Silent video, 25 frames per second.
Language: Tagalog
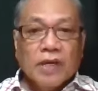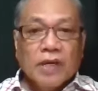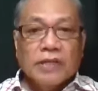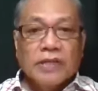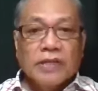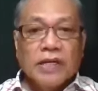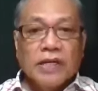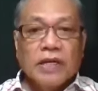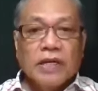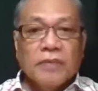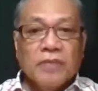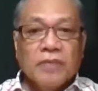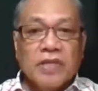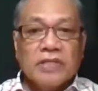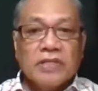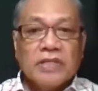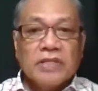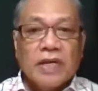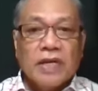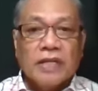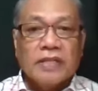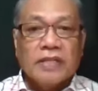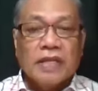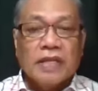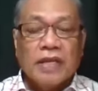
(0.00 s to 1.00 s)
Magandang gabi
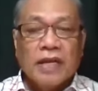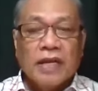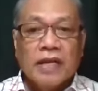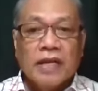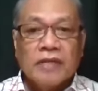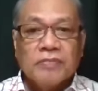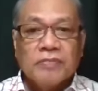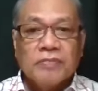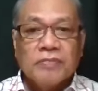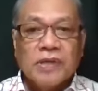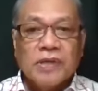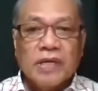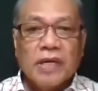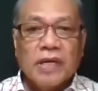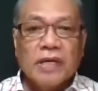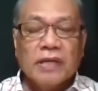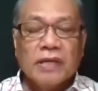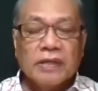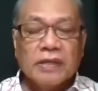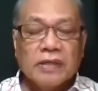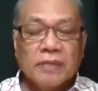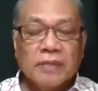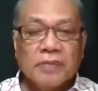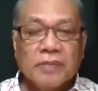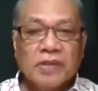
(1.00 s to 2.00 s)
sa ating lahat
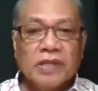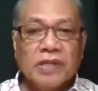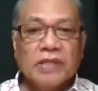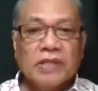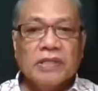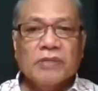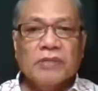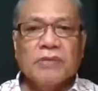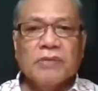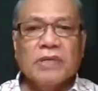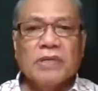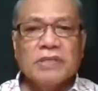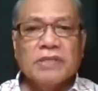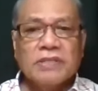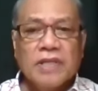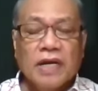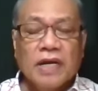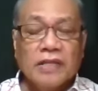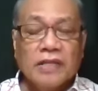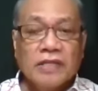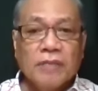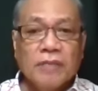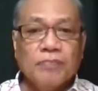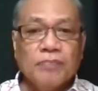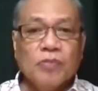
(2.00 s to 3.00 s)
mga kapatid nawa sa
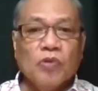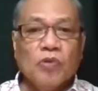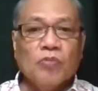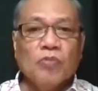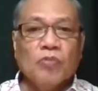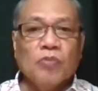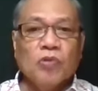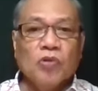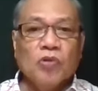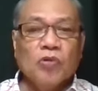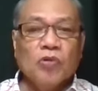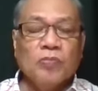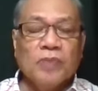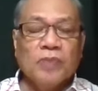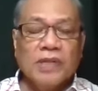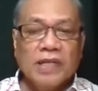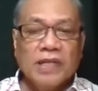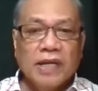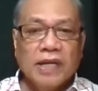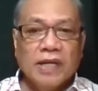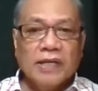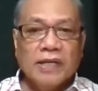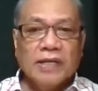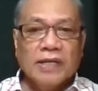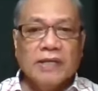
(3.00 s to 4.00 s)
ating pong pulong
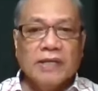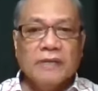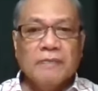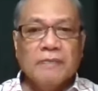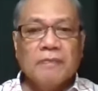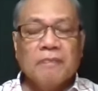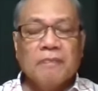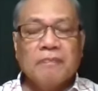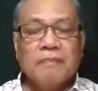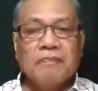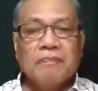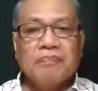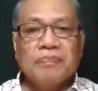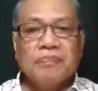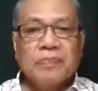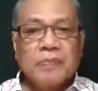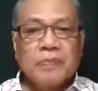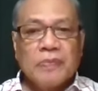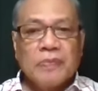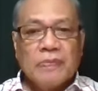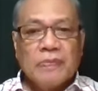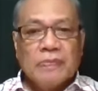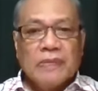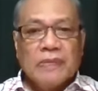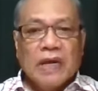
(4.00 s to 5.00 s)
panalangin
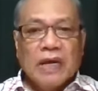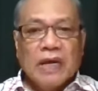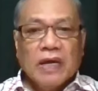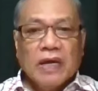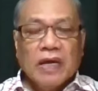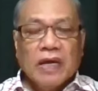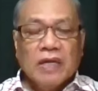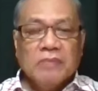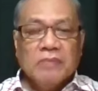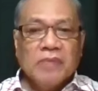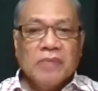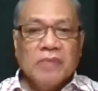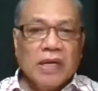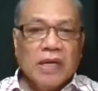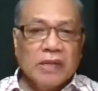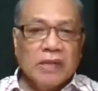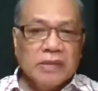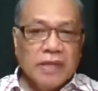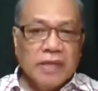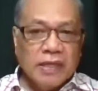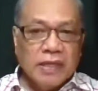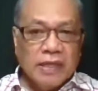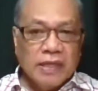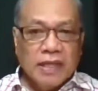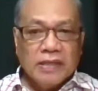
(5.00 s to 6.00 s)
ay eh,
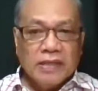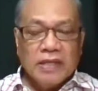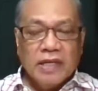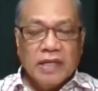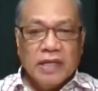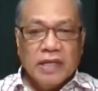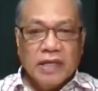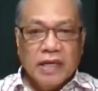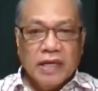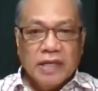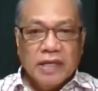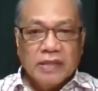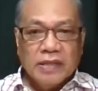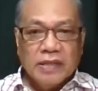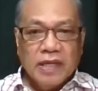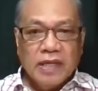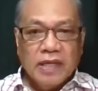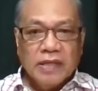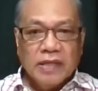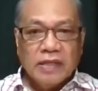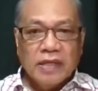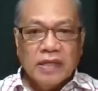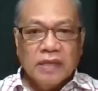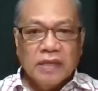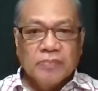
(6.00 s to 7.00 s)
maihanda natin ang
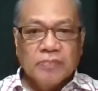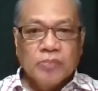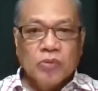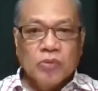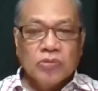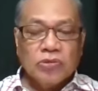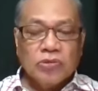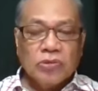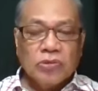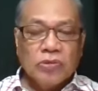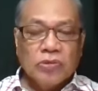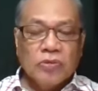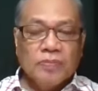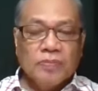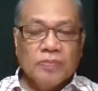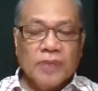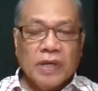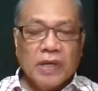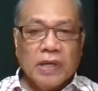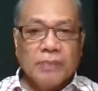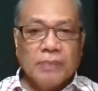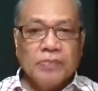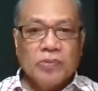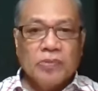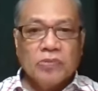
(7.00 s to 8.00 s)
ating ah, puso
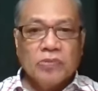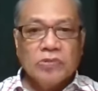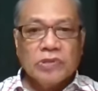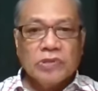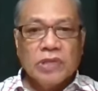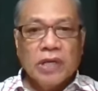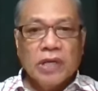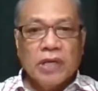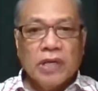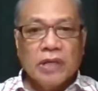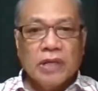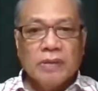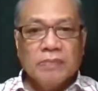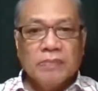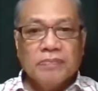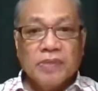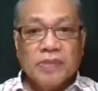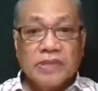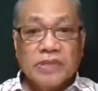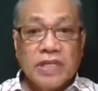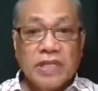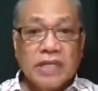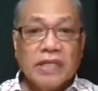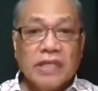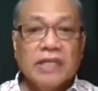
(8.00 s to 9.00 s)
para po sa
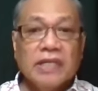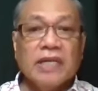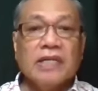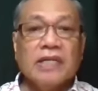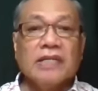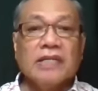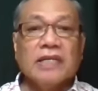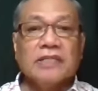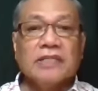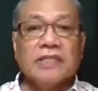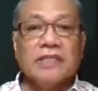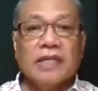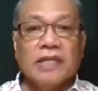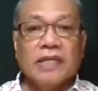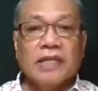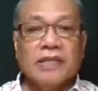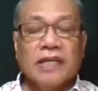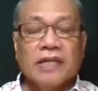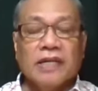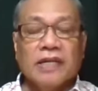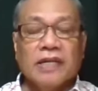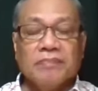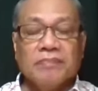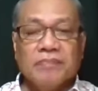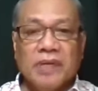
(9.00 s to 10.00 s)
pakikinig ng salita
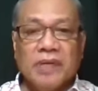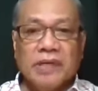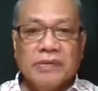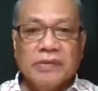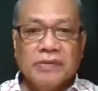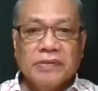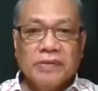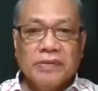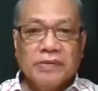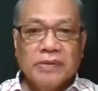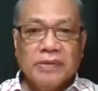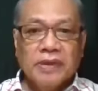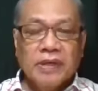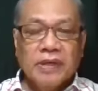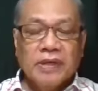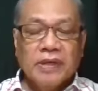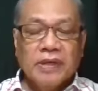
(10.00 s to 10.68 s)
ng Panginoon,